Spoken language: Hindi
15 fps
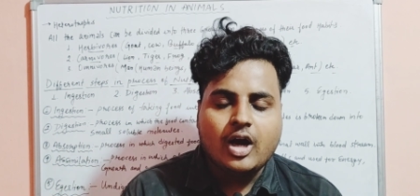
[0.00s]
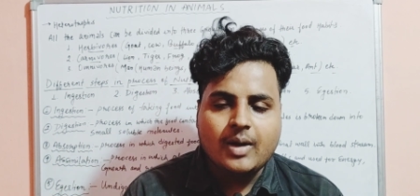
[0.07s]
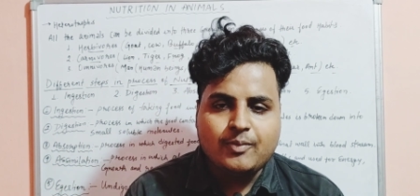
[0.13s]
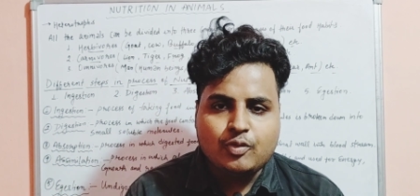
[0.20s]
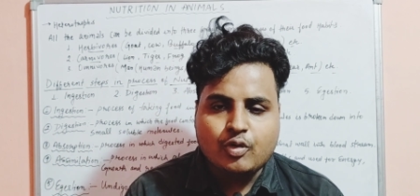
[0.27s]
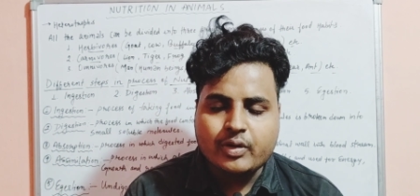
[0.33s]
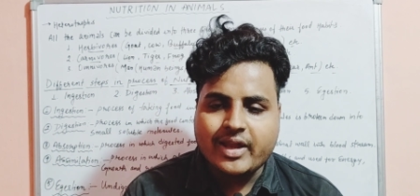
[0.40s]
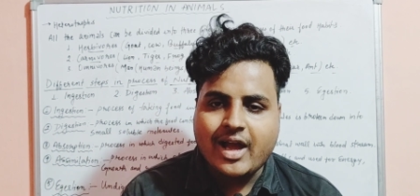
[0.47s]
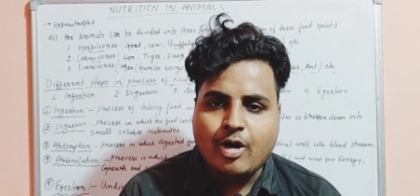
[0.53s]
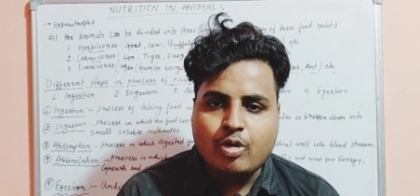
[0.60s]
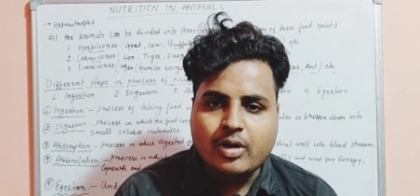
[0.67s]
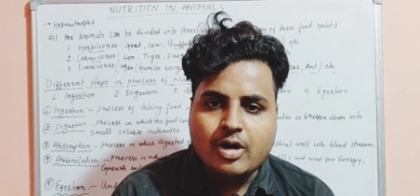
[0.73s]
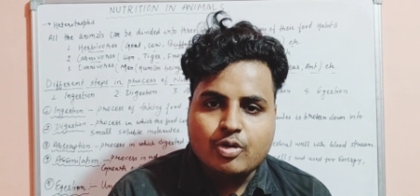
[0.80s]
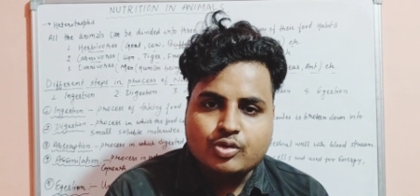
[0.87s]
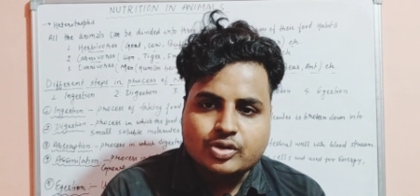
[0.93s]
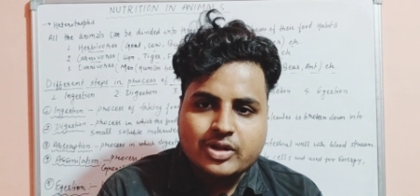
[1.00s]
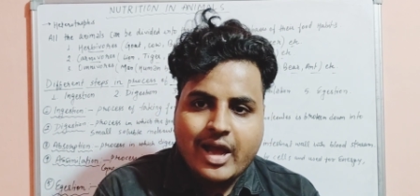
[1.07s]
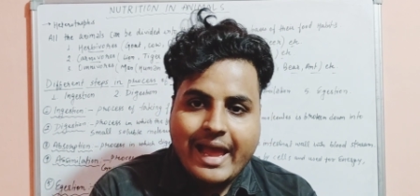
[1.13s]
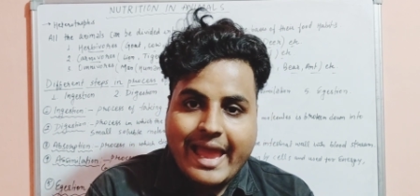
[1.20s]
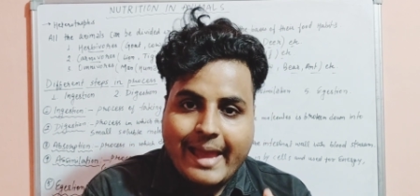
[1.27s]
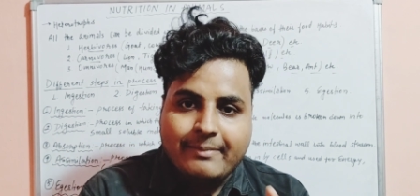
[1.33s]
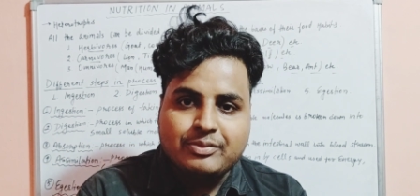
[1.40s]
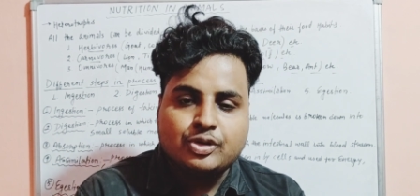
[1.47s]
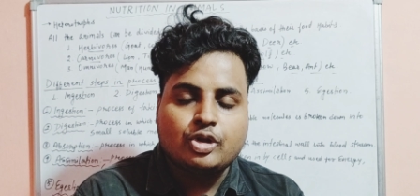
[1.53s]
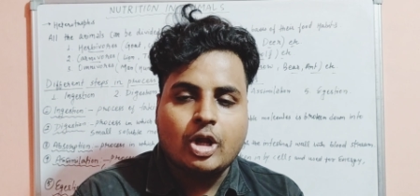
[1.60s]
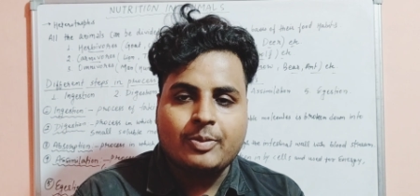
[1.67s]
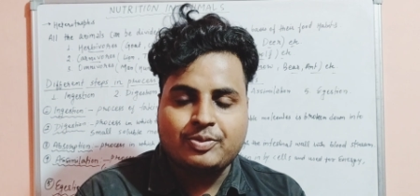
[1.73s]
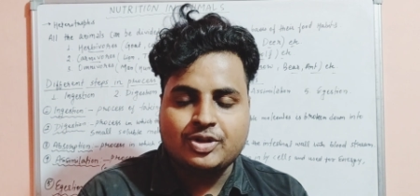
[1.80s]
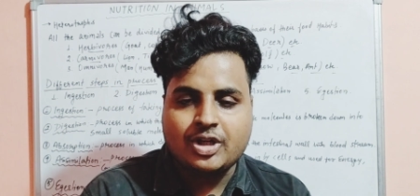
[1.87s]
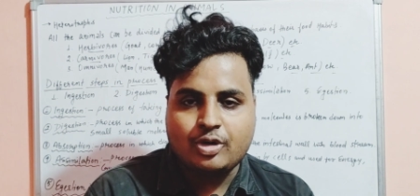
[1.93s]
अब वो क्या होगा उसका
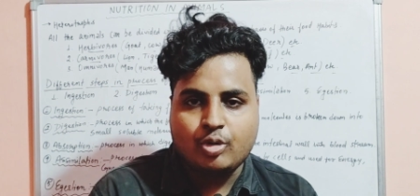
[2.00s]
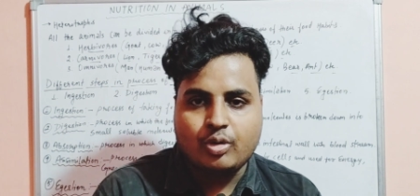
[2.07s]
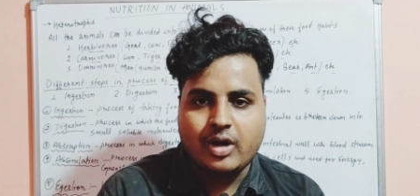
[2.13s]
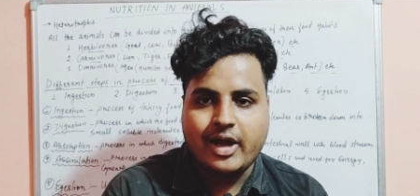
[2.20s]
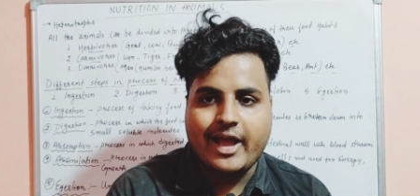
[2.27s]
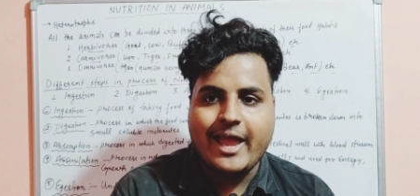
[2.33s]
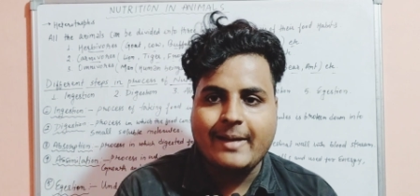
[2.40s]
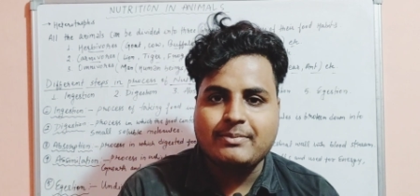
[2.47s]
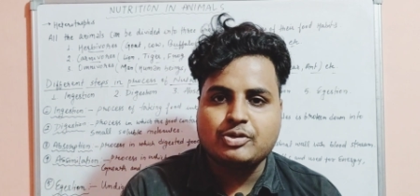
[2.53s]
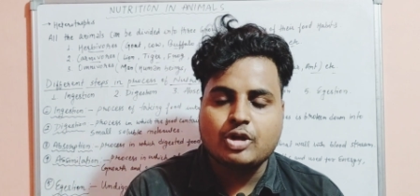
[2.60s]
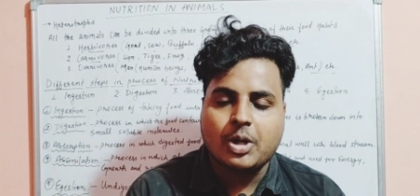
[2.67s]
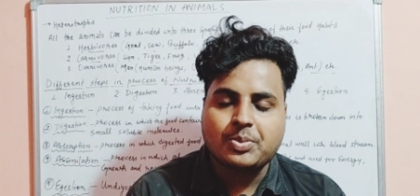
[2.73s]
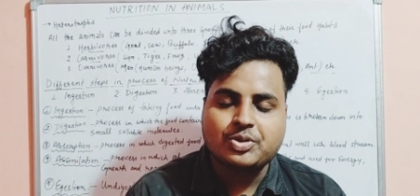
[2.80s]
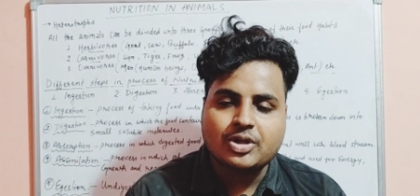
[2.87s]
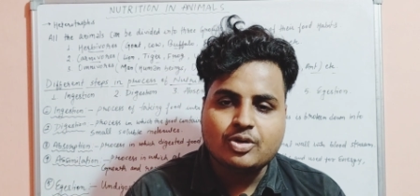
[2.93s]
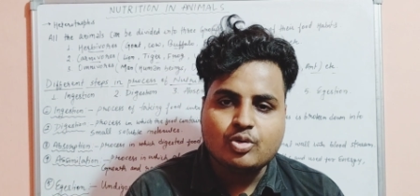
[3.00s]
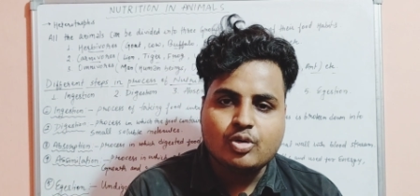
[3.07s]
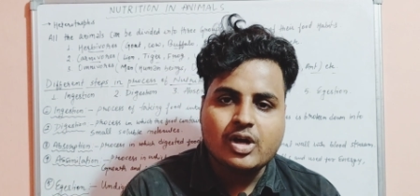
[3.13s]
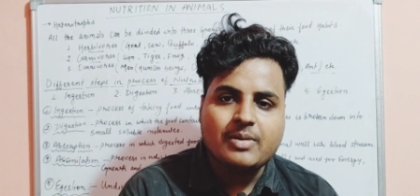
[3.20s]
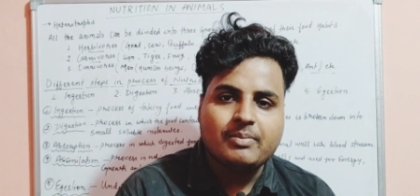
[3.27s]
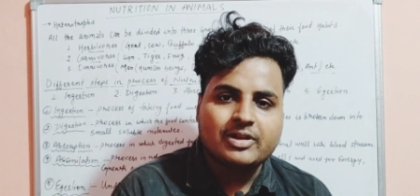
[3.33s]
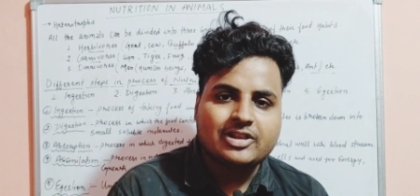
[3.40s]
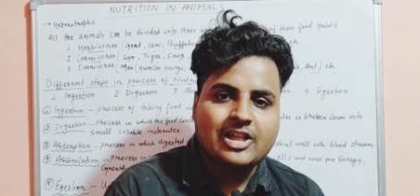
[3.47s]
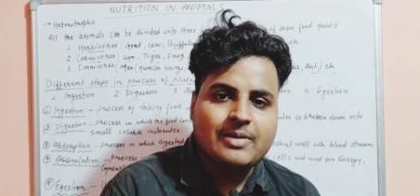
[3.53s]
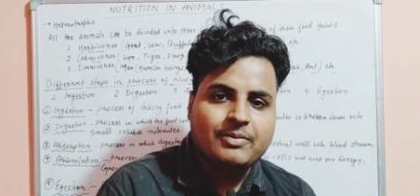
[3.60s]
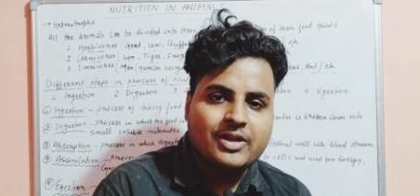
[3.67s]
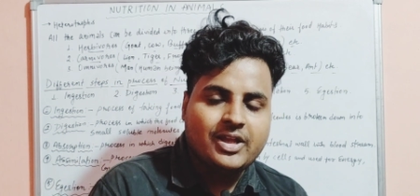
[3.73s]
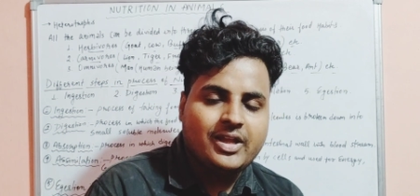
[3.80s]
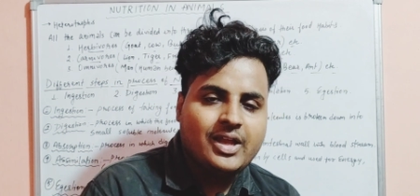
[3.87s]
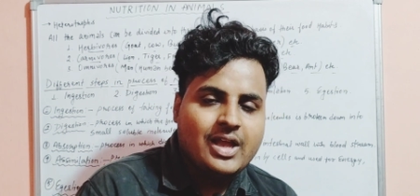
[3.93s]
एब्जॉर्प्शन होगा एब्जॉर्प्शन होगा मतलब
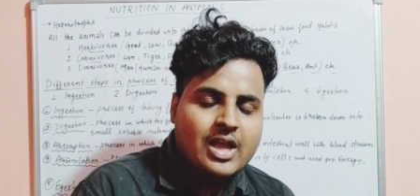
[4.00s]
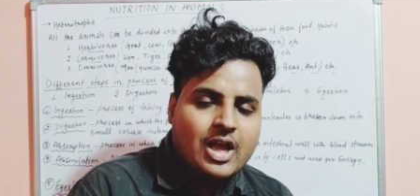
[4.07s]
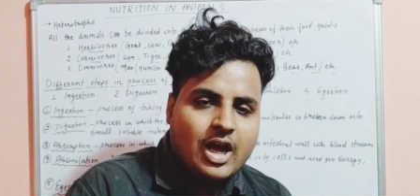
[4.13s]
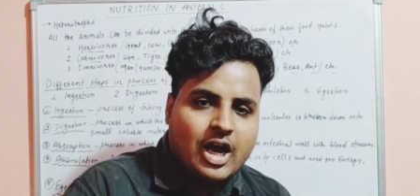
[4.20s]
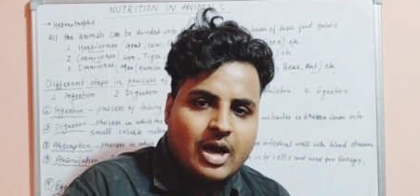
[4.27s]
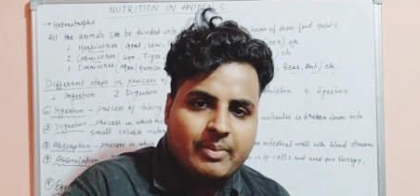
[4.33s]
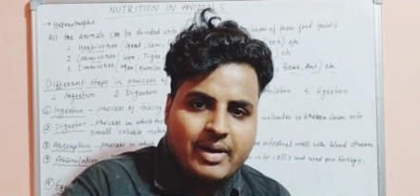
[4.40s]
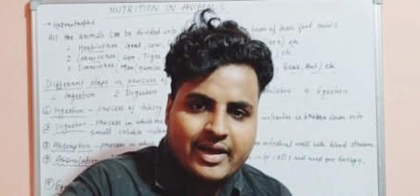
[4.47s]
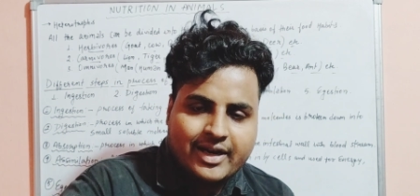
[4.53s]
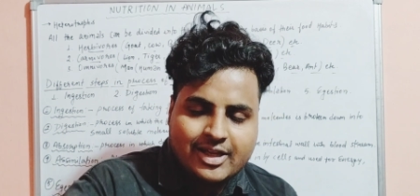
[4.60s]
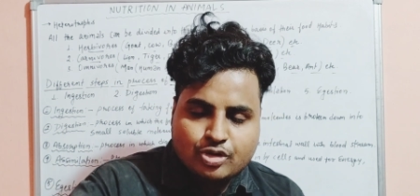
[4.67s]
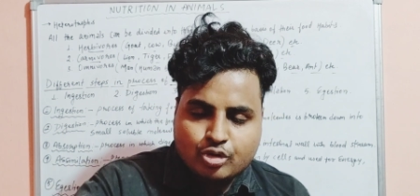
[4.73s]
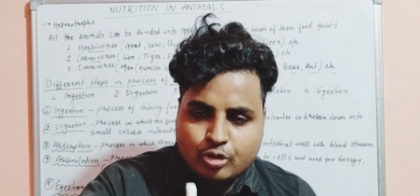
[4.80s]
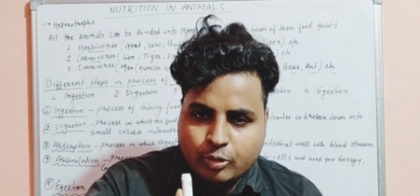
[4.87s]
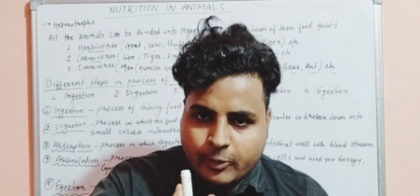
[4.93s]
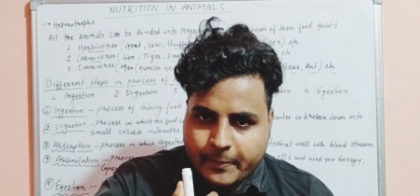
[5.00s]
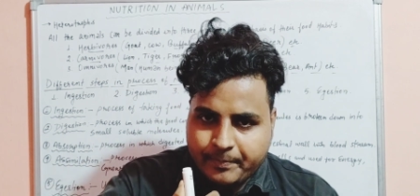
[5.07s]
कि हमारा जो